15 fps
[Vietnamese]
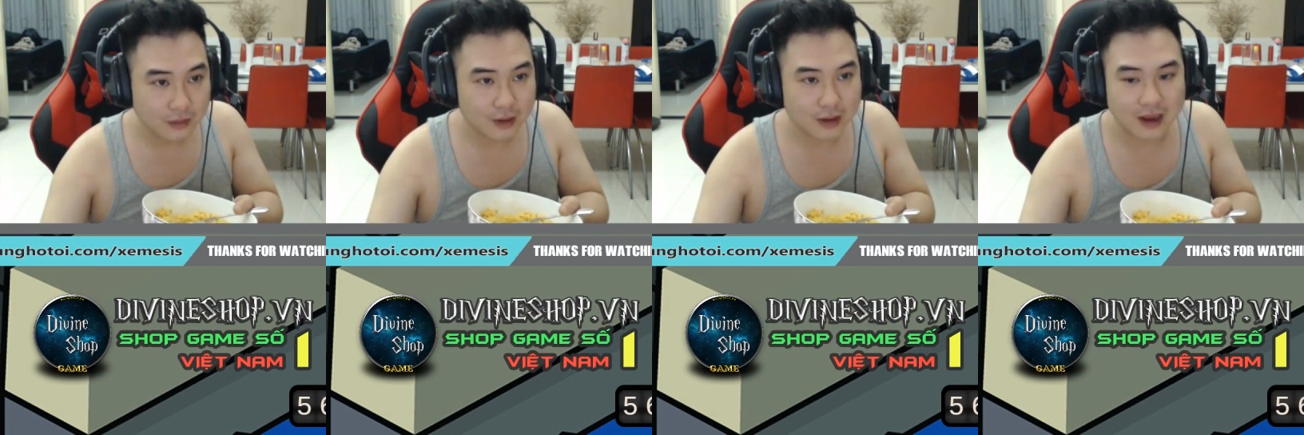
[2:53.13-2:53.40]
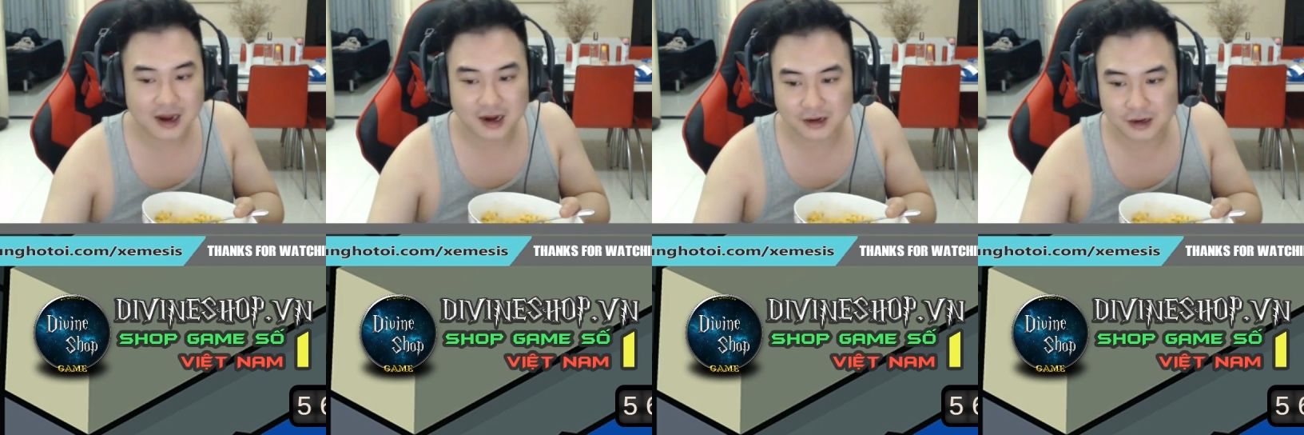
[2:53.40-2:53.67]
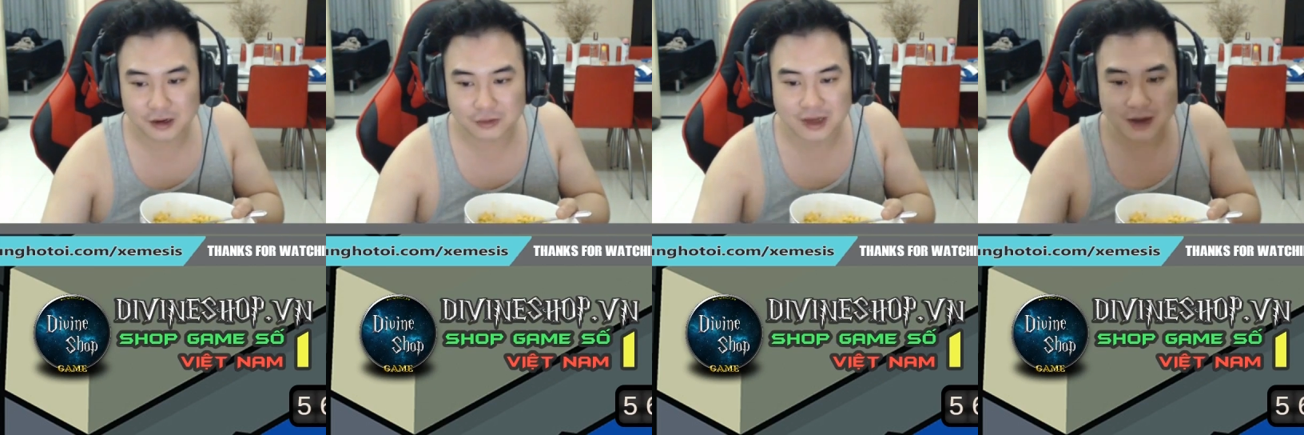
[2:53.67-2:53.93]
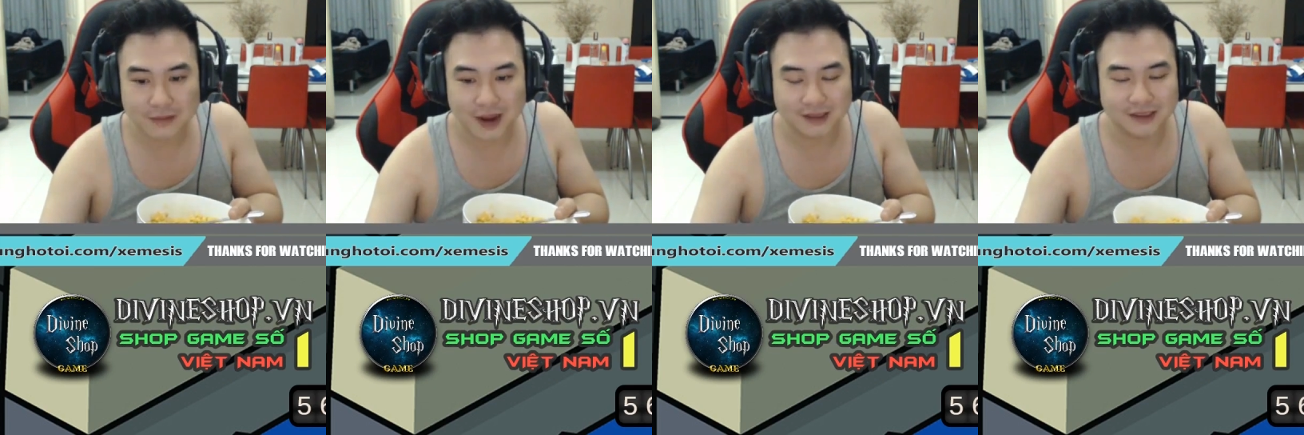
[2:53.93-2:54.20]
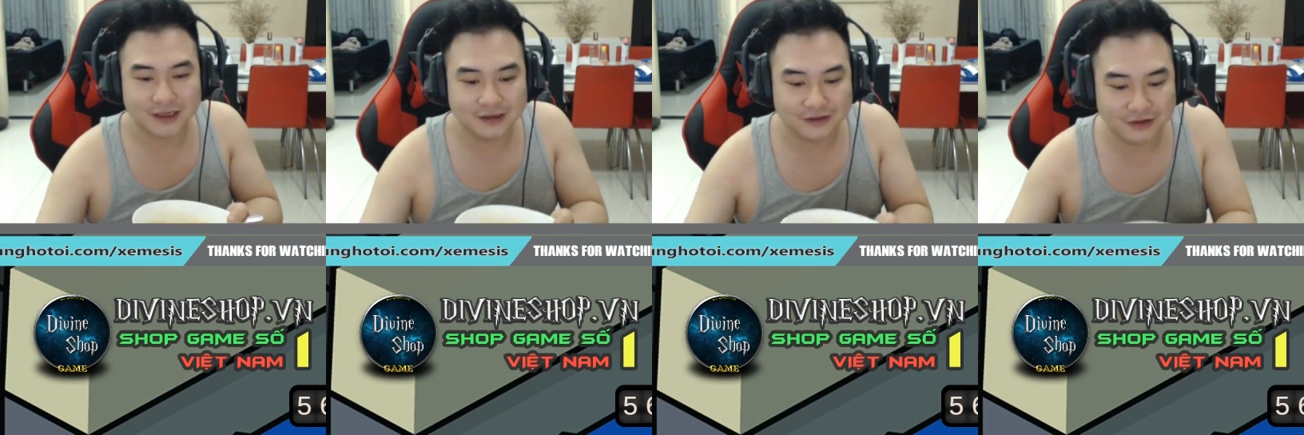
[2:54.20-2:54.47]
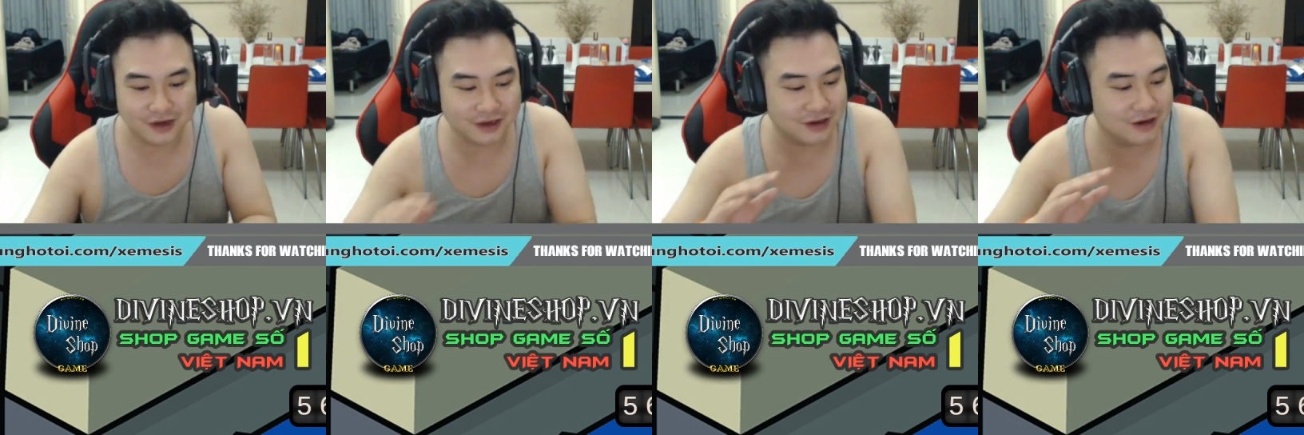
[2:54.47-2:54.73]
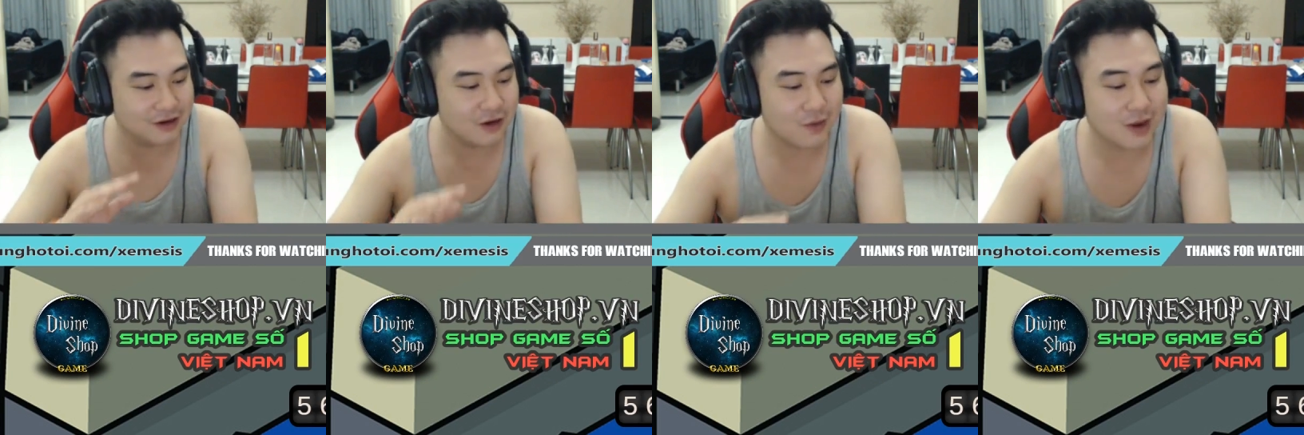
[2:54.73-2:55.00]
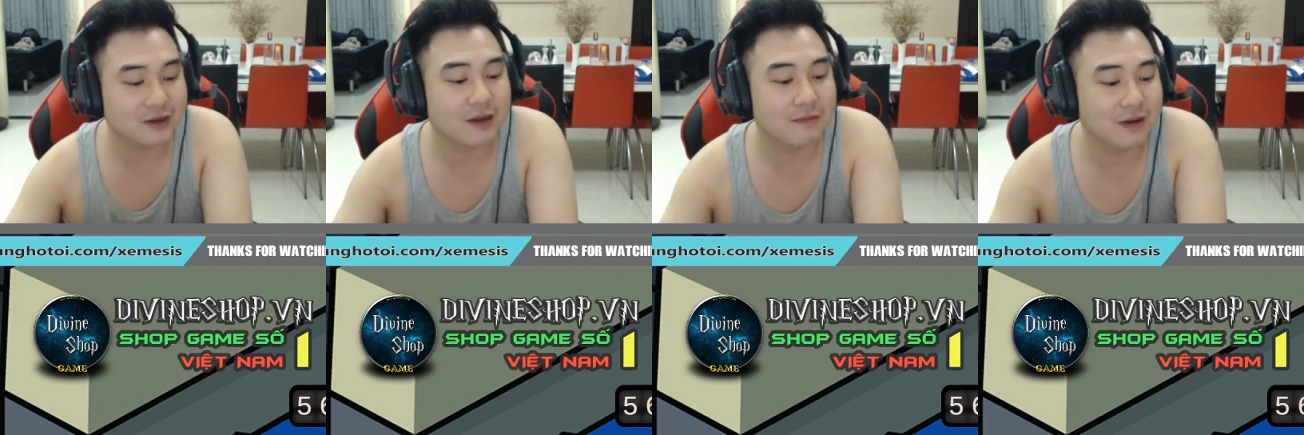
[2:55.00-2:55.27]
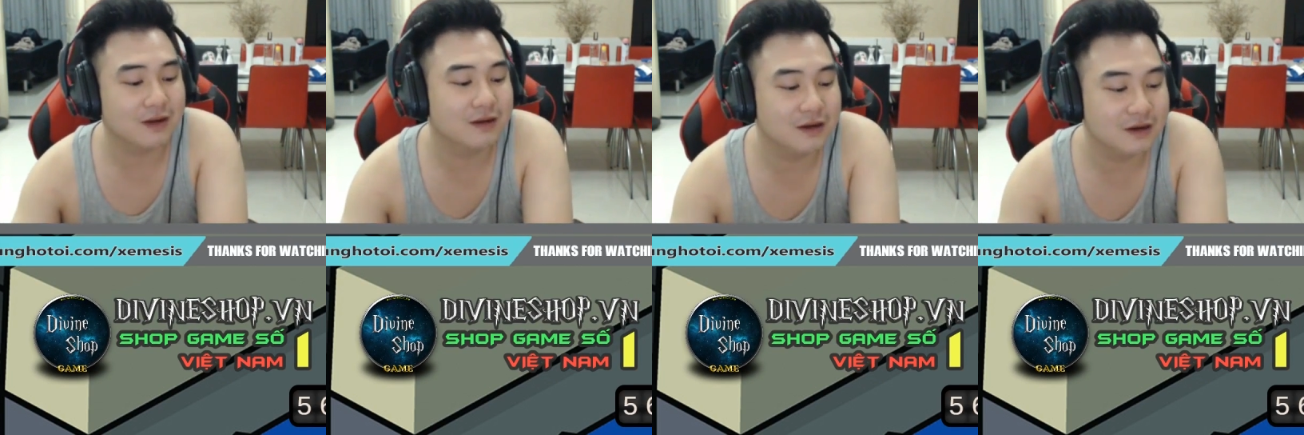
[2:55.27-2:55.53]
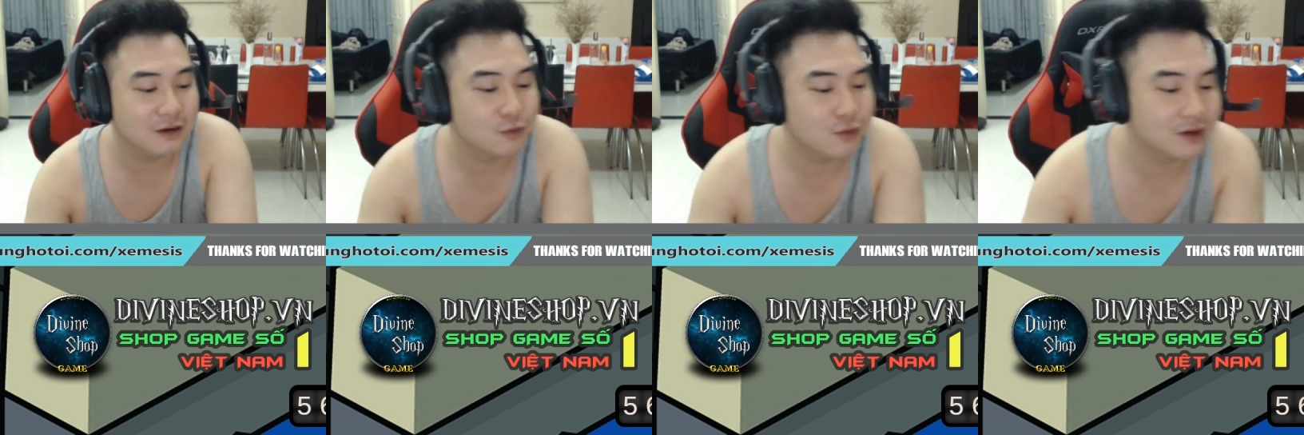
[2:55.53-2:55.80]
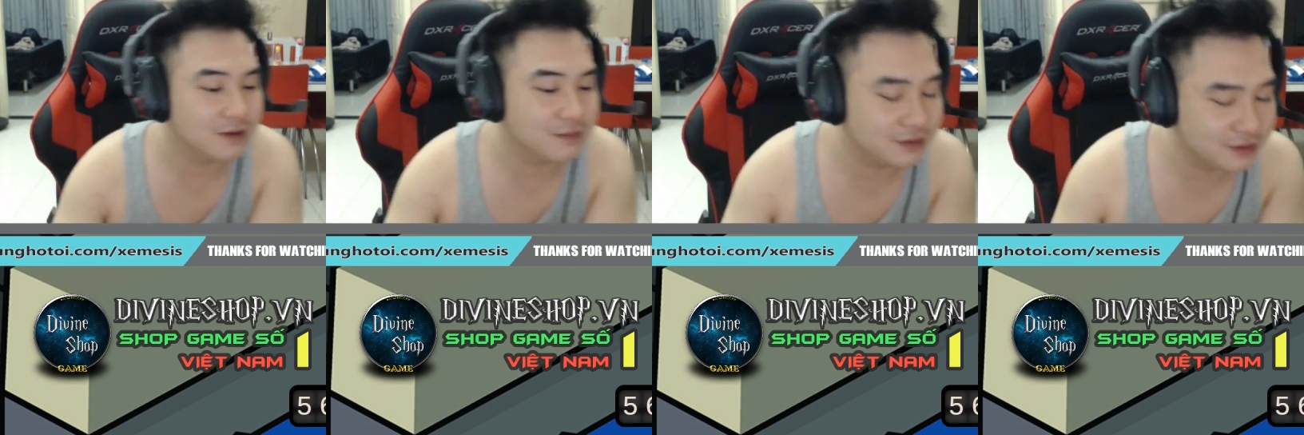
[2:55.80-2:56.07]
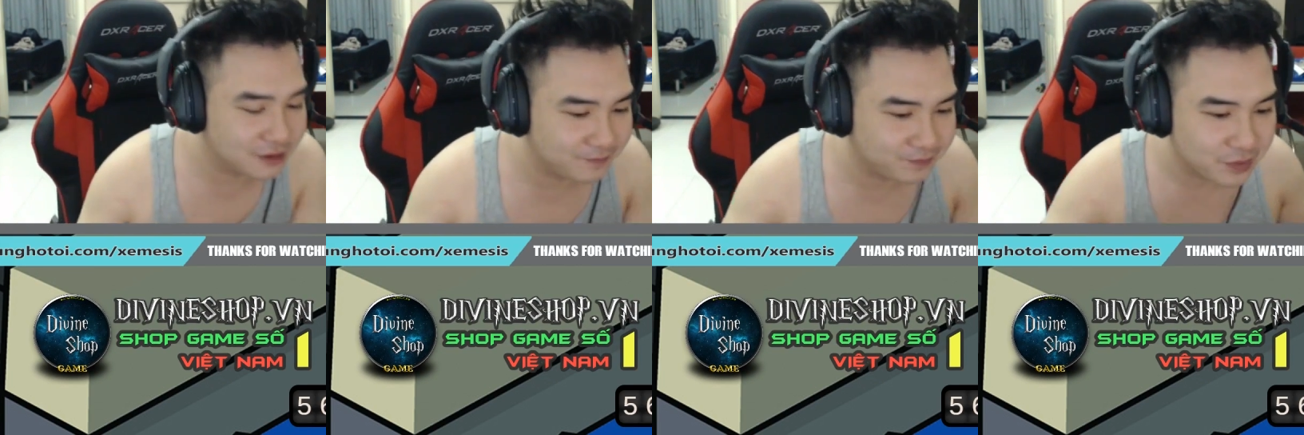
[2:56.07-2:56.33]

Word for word: I know các bạn sẽ nói đừng có quan tâm anh ơi, đừng quan tâm anh ơi.